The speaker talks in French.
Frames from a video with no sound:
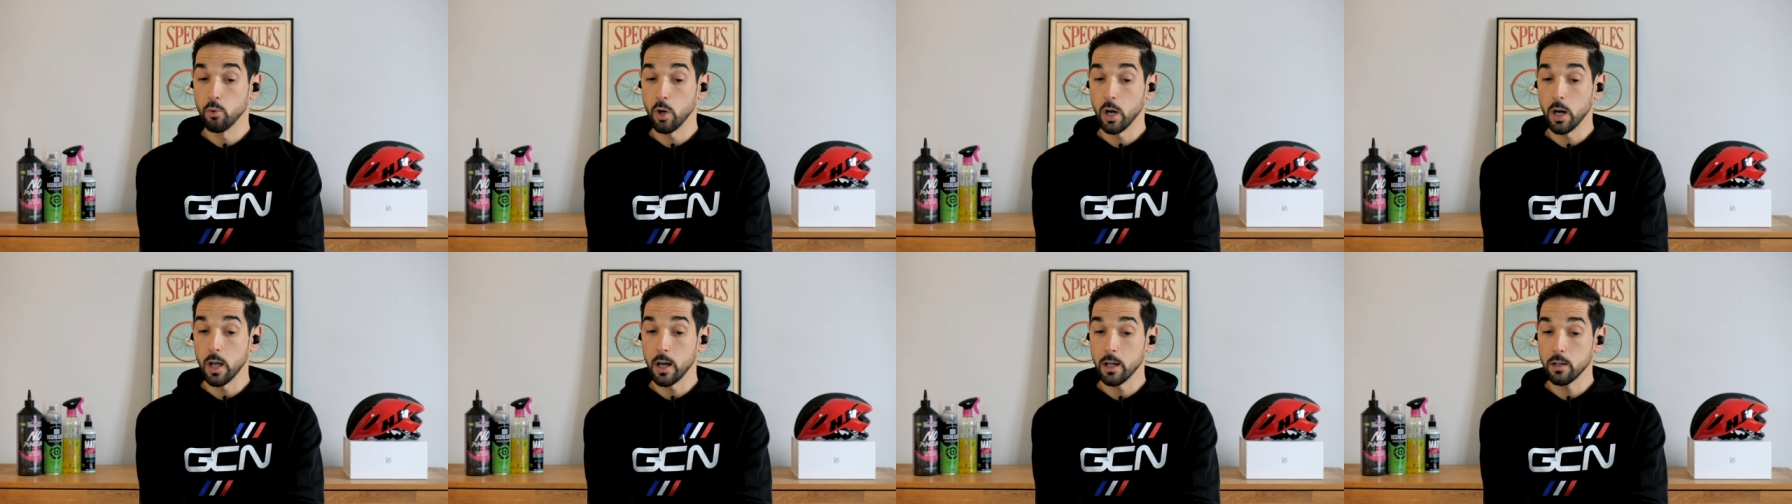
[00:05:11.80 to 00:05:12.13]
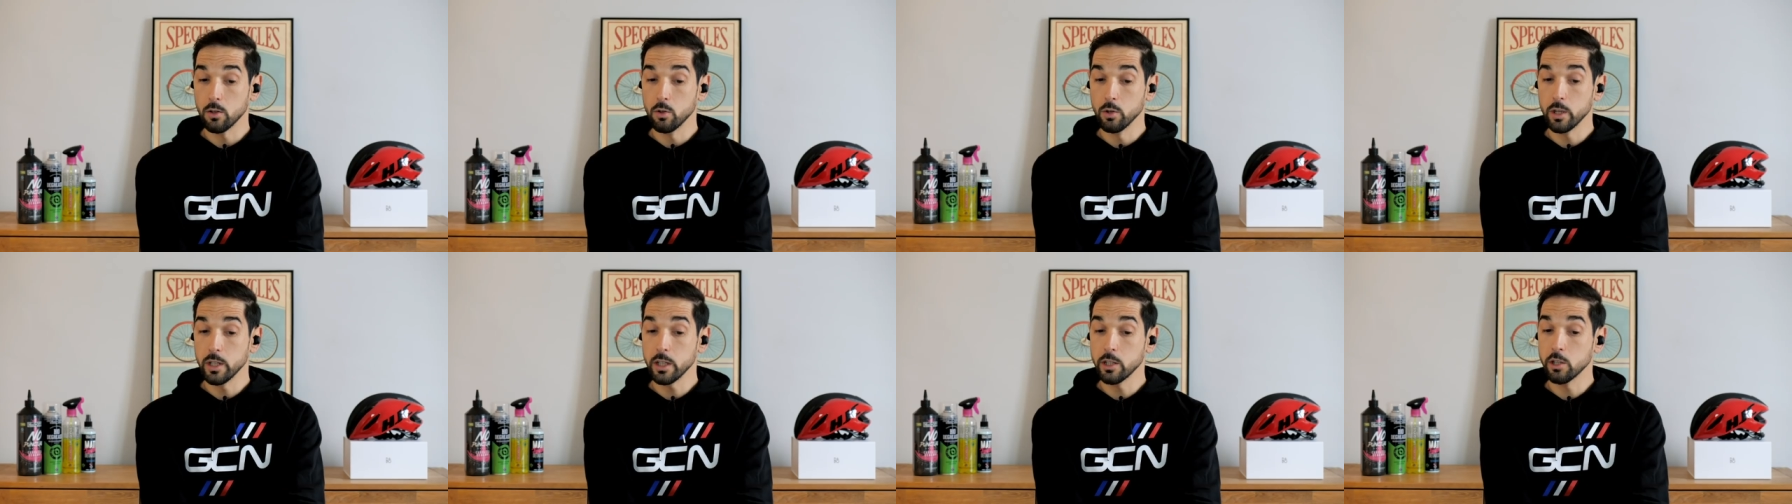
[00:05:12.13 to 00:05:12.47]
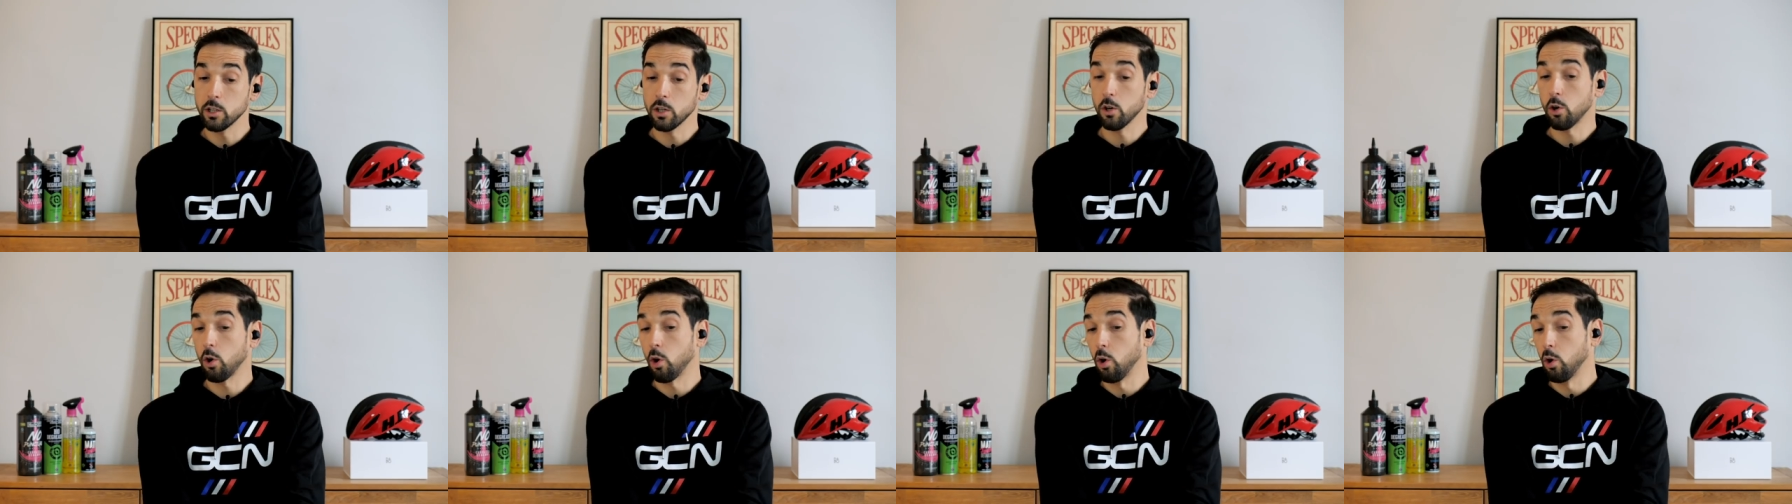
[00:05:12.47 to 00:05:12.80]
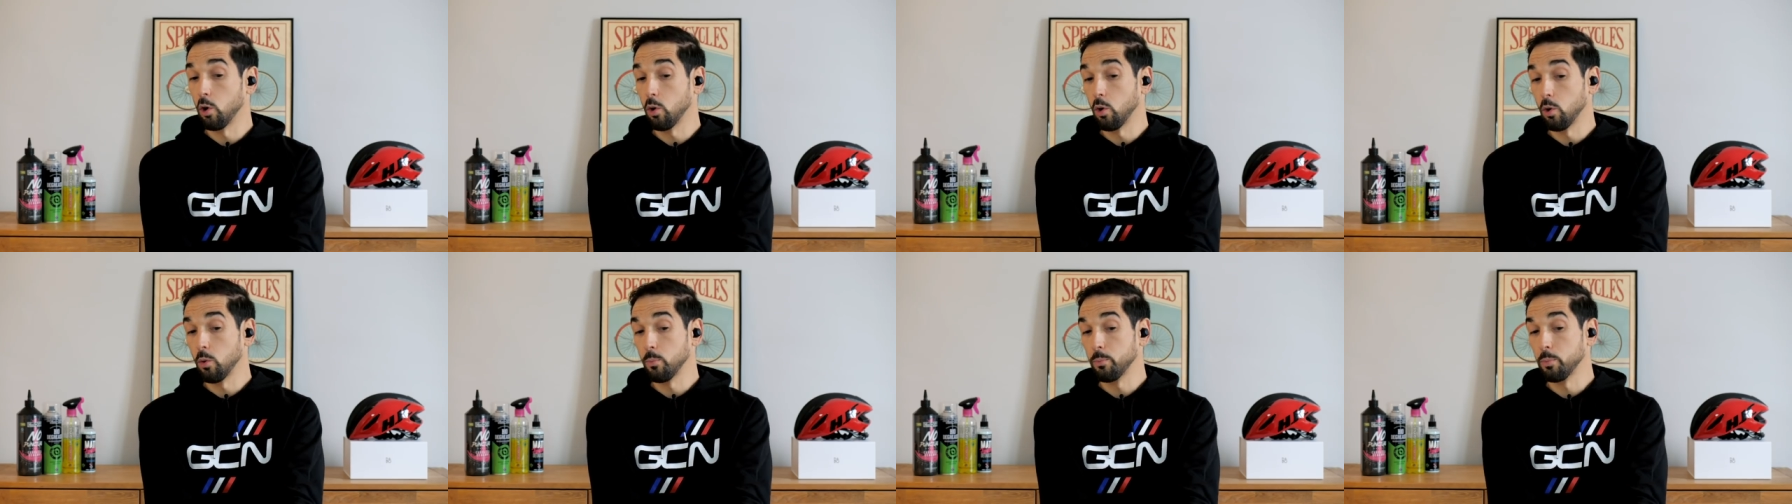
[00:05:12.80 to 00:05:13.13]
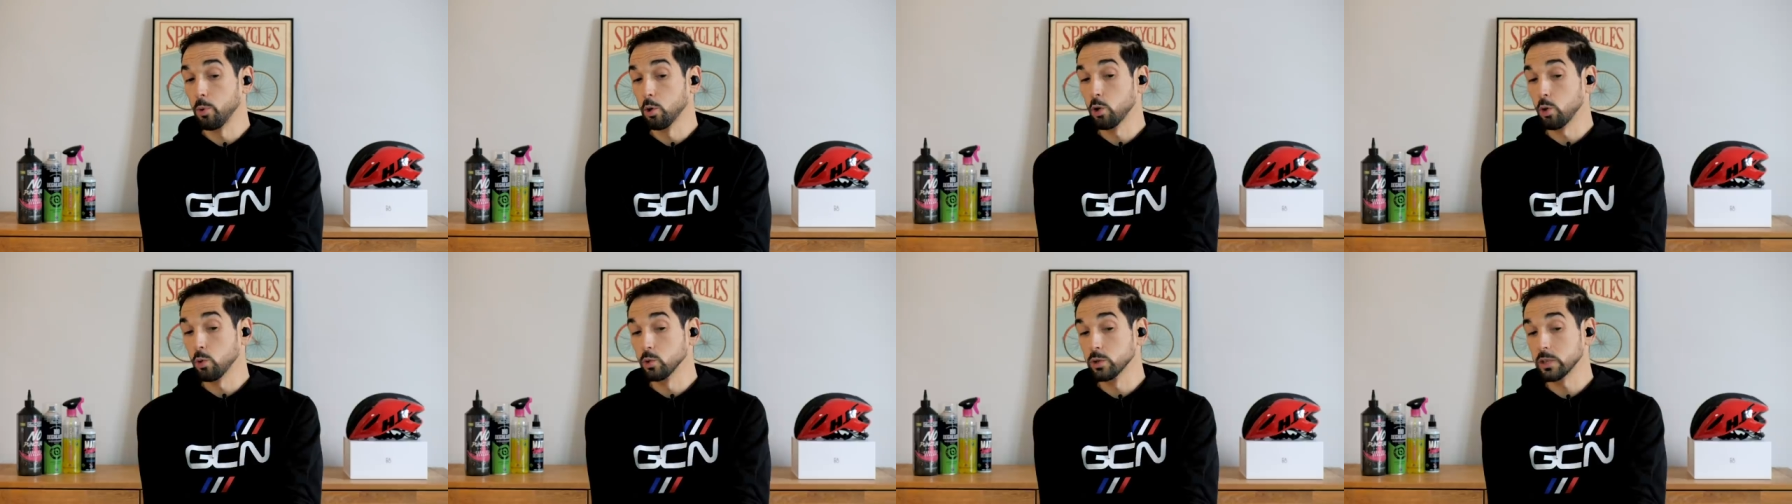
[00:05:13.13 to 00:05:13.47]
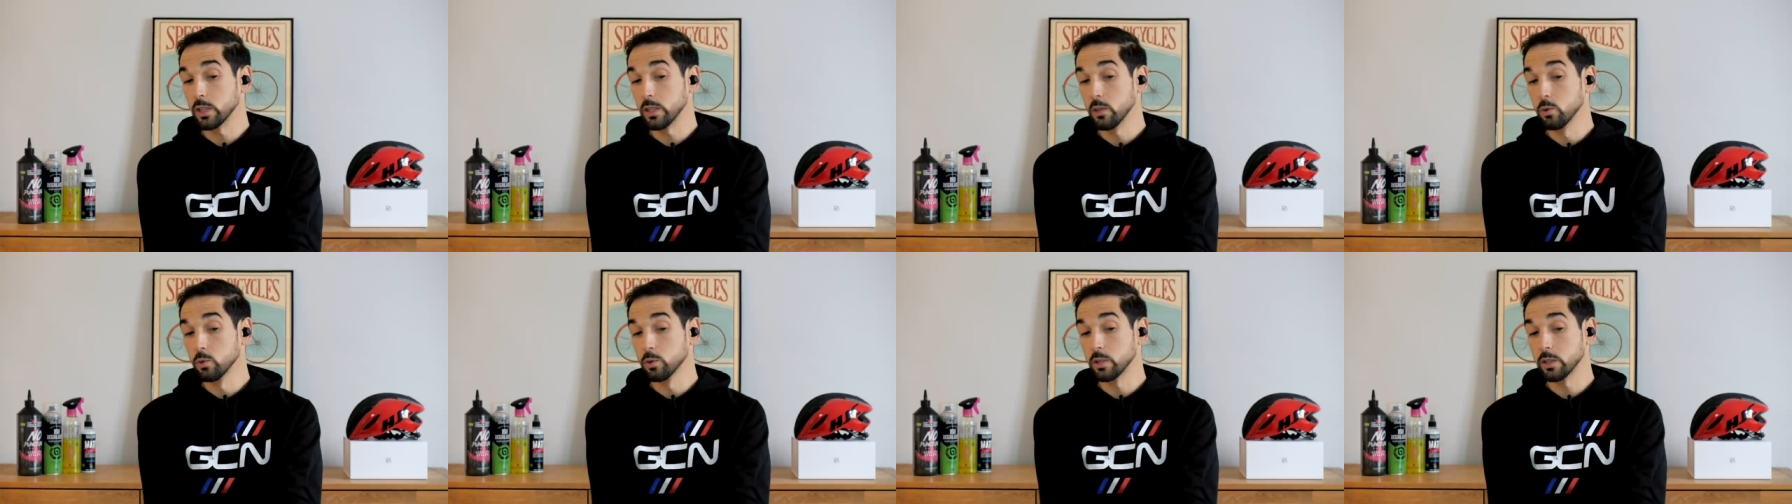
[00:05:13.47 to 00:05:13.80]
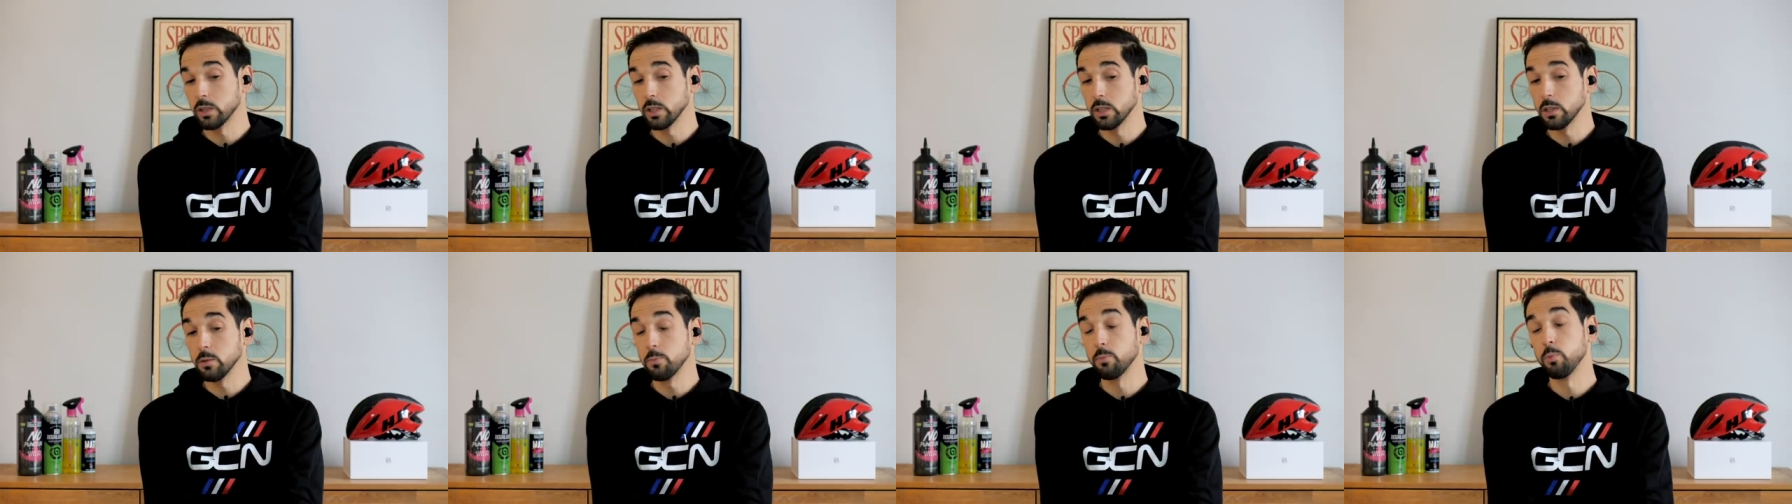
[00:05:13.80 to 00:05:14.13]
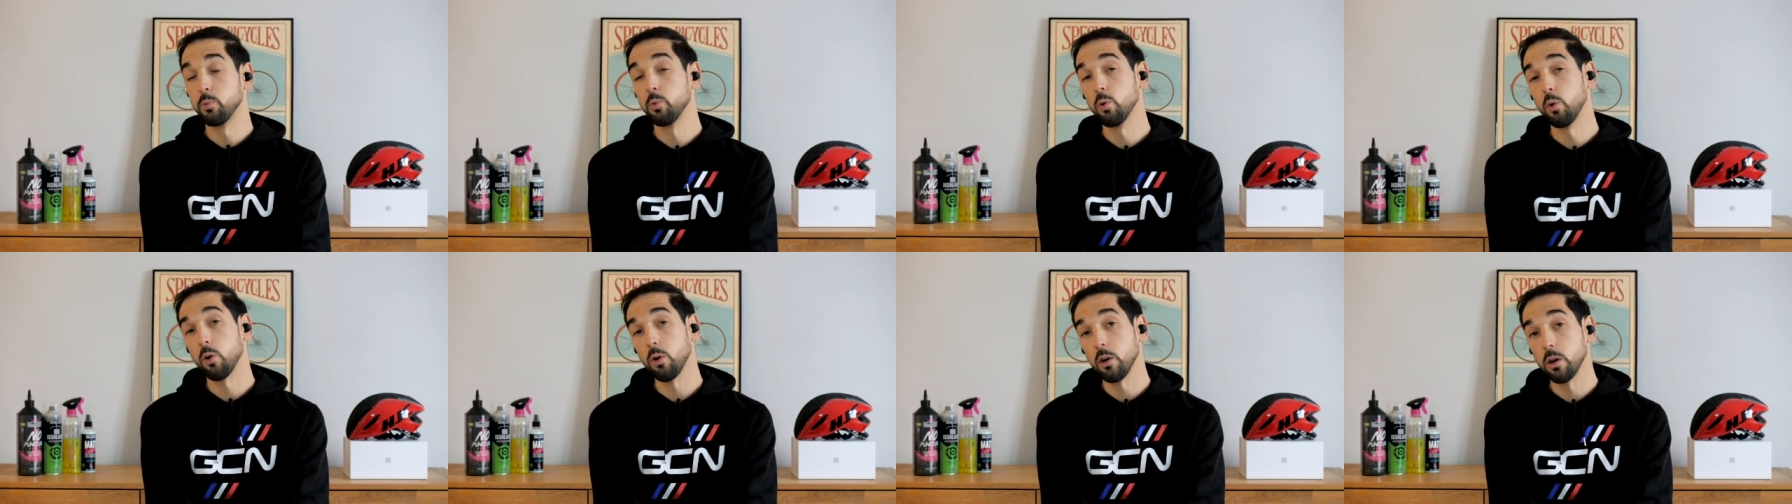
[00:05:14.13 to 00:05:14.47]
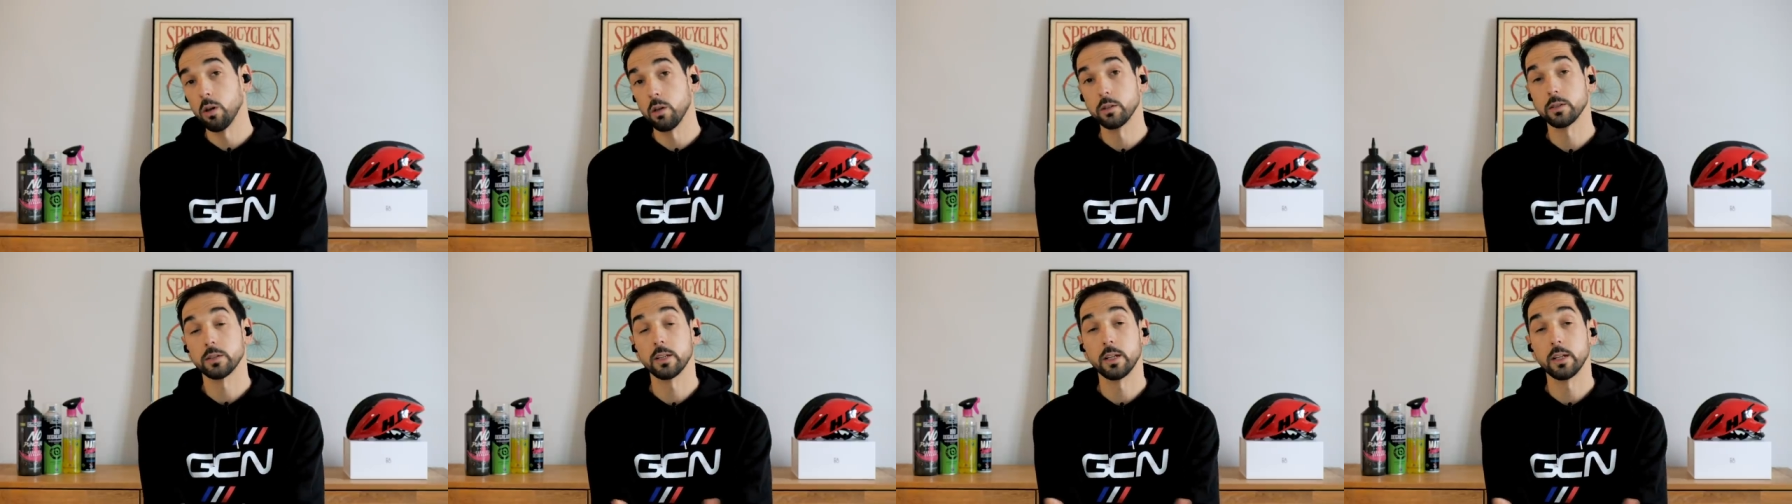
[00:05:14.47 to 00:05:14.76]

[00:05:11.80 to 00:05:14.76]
Voilà Loïc, euh, on peut conseiller aussi pour euh,